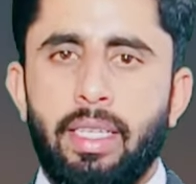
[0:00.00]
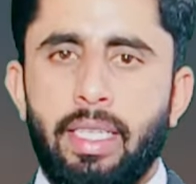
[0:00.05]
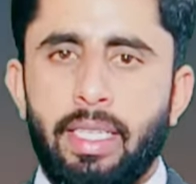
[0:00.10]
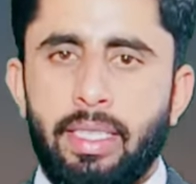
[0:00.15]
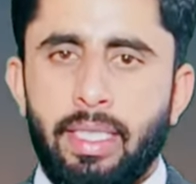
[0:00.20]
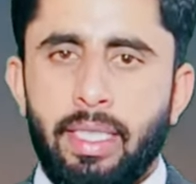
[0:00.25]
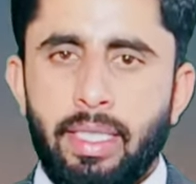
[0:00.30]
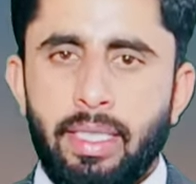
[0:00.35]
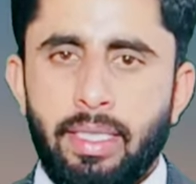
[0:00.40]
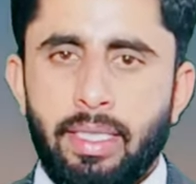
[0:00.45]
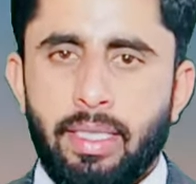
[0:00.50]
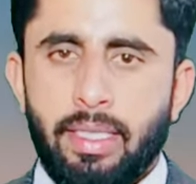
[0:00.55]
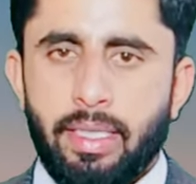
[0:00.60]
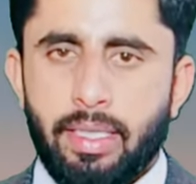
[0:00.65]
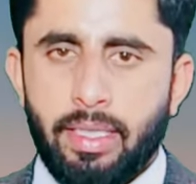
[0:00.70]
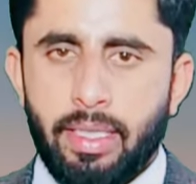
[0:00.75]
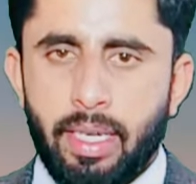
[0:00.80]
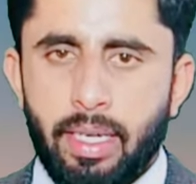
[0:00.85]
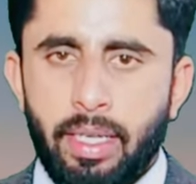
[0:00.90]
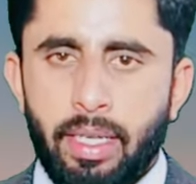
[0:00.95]
इट इज़
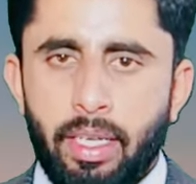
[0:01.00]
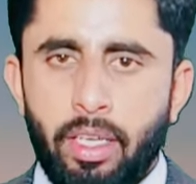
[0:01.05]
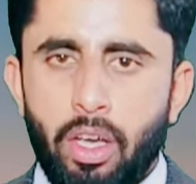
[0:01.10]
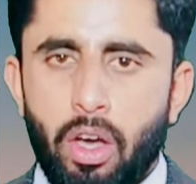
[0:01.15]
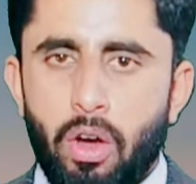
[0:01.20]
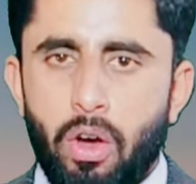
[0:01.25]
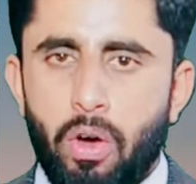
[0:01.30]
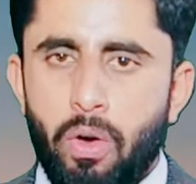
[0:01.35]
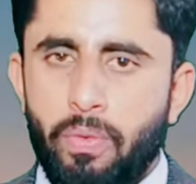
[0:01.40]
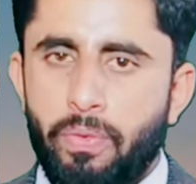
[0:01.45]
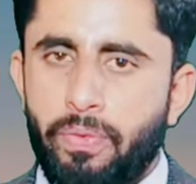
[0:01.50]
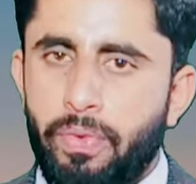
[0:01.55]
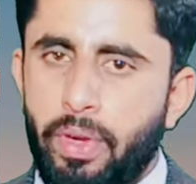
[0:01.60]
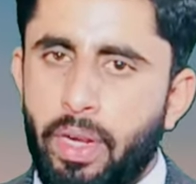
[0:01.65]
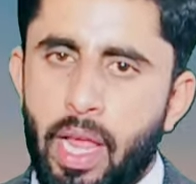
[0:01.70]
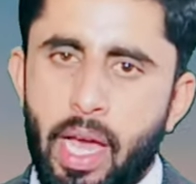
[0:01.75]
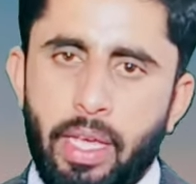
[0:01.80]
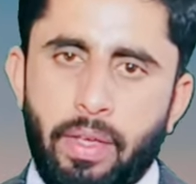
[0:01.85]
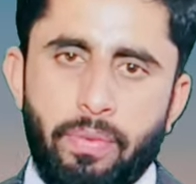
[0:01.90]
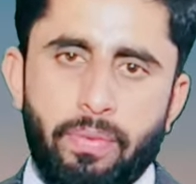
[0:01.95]
स्टडी ऑफ
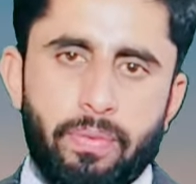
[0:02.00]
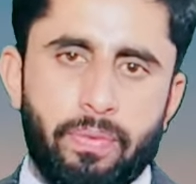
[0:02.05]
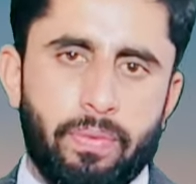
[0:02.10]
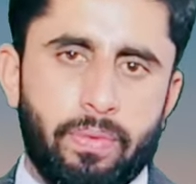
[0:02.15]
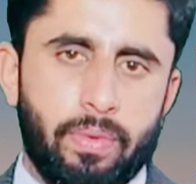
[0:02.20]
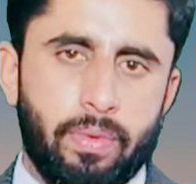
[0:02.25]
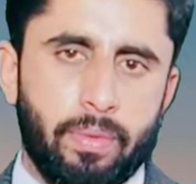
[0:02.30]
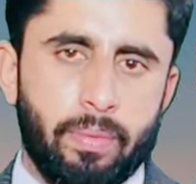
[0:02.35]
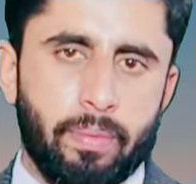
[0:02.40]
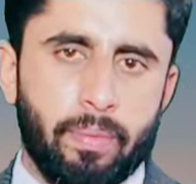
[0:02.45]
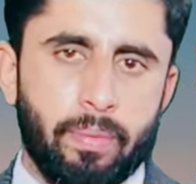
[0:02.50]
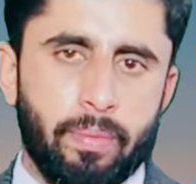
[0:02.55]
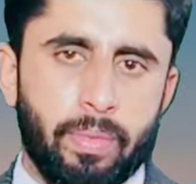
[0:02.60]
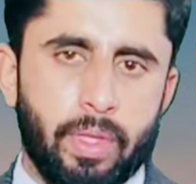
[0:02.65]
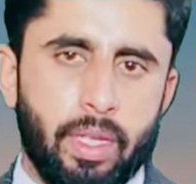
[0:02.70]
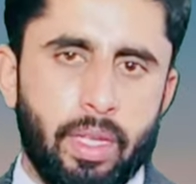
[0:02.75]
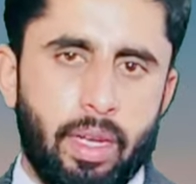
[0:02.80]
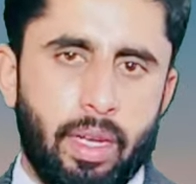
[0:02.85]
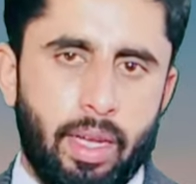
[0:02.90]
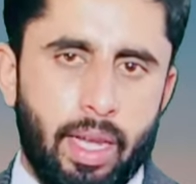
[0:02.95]
लाइफ
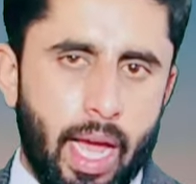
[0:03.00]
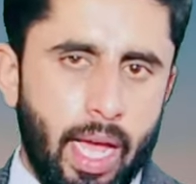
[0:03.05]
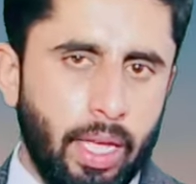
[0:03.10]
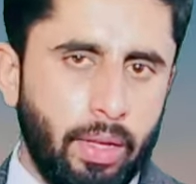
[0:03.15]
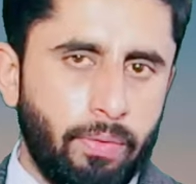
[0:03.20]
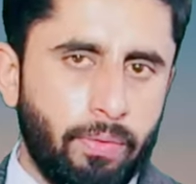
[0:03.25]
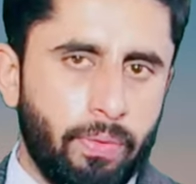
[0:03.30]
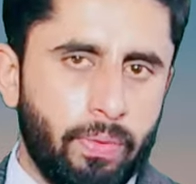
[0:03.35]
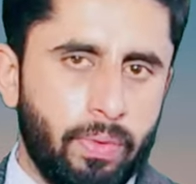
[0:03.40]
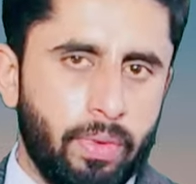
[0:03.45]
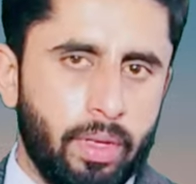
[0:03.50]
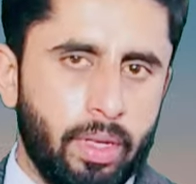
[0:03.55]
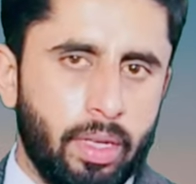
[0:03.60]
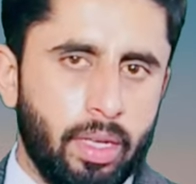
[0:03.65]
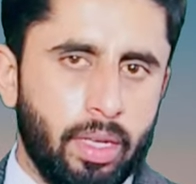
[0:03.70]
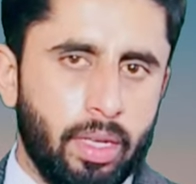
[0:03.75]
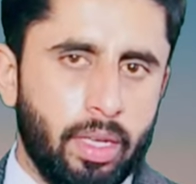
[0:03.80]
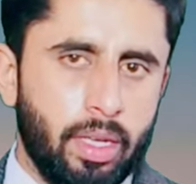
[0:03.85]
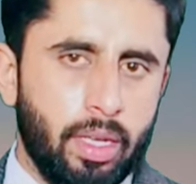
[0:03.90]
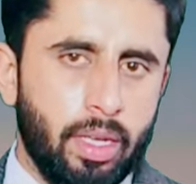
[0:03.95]
लाइफ
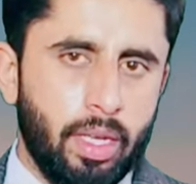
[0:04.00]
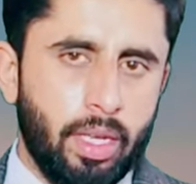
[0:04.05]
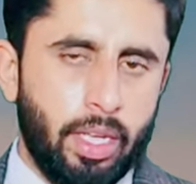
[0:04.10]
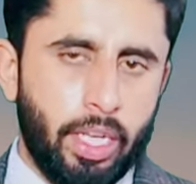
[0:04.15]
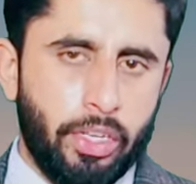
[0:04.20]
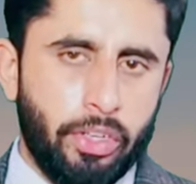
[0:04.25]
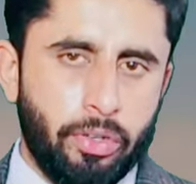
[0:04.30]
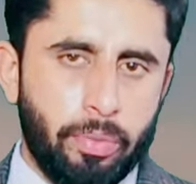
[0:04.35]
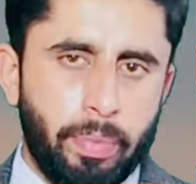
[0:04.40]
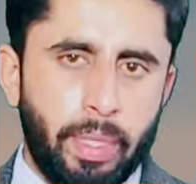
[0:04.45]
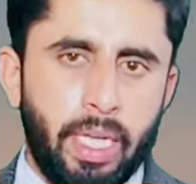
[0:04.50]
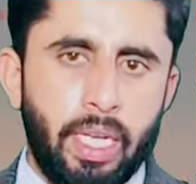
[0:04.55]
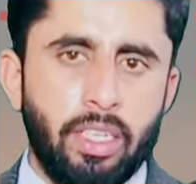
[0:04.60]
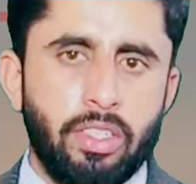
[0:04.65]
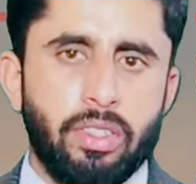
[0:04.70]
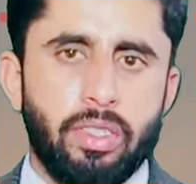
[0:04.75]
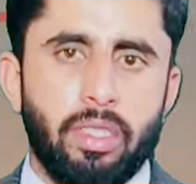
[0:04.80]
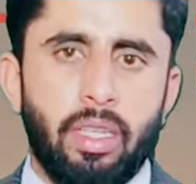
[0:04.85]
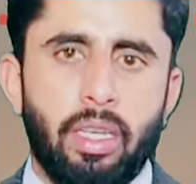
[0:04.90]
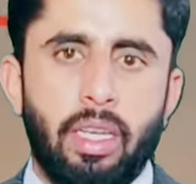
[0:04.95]
इट
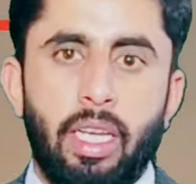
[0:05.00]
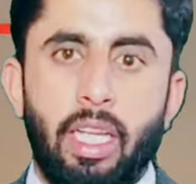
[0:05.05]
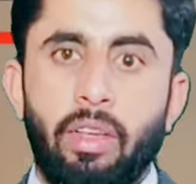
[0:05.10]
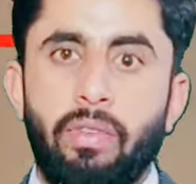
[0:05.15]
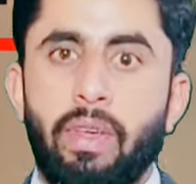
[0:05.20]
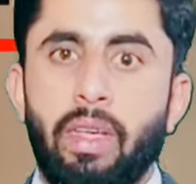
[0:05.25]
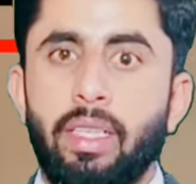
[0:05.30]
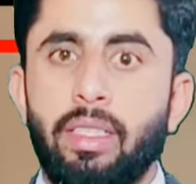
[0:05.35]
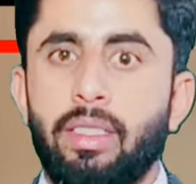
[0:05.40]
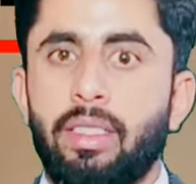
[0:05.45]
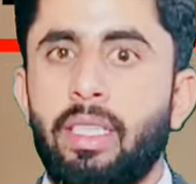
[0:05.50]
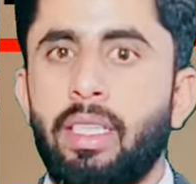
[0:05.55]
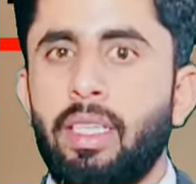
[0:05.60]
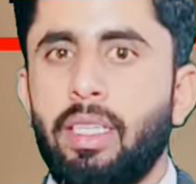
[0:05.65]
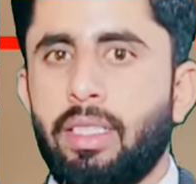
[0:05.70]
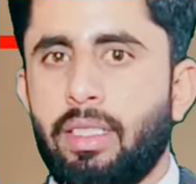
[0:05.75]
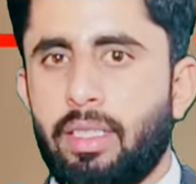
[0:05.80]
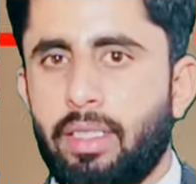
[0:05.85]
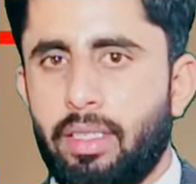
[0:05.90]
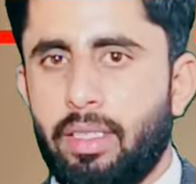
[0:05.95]
मीन्स लिविंग
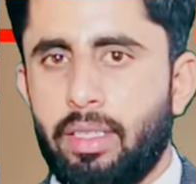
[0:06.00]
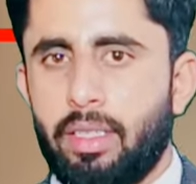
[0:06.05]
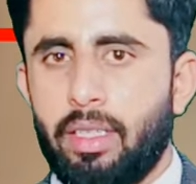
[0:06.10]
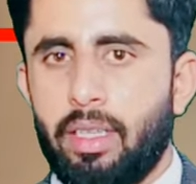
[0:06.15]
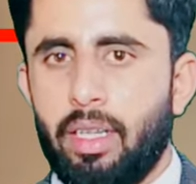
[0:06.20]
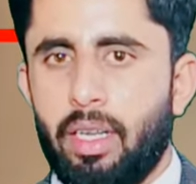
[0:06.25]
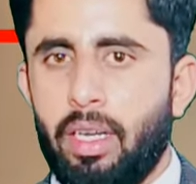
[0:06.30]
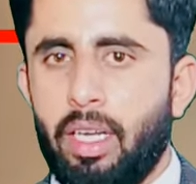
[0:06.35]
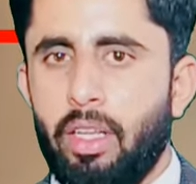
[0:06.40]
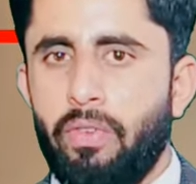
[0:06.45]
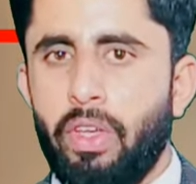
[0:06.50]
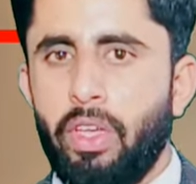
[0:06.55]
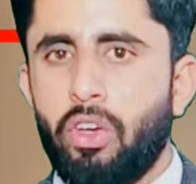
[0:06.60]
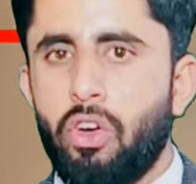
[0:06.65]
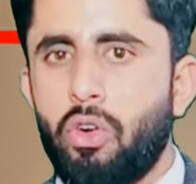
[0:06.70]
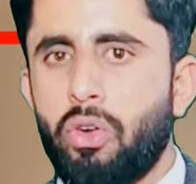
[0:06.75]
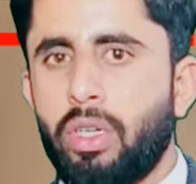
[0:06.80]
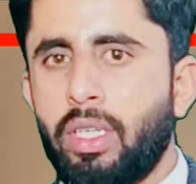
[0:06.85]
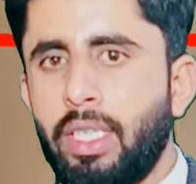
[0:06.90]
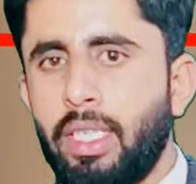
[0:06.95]
थिंग्स
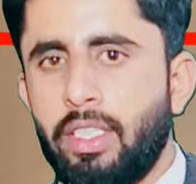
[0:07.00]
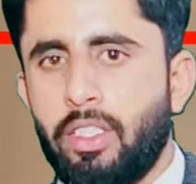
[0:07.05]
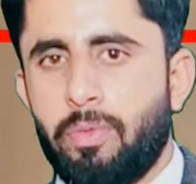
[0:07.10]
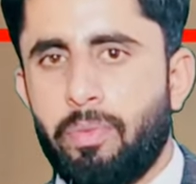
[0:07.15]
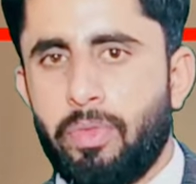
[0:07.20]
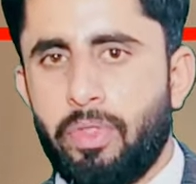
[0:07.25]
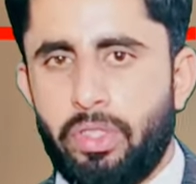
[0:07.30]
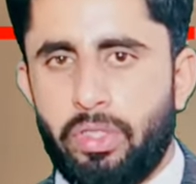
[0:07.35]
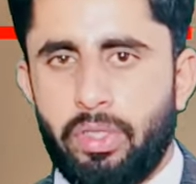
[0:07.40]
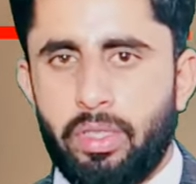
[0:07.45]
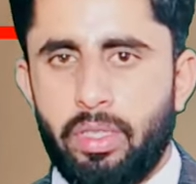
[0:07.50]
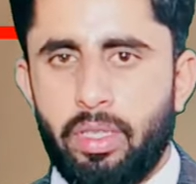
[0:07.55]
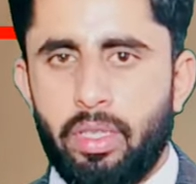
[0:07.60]
लिविंग ऑर्गेनिजम्स